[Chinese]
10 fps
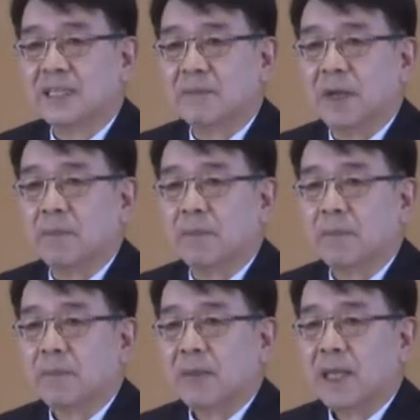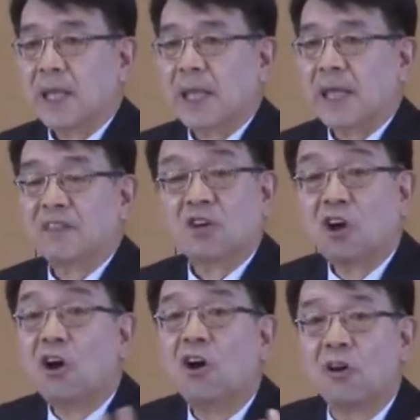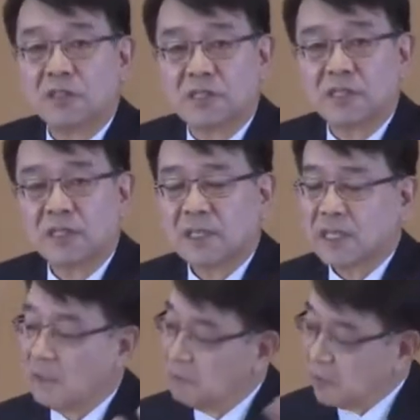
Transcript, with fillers: 和真神神圣的，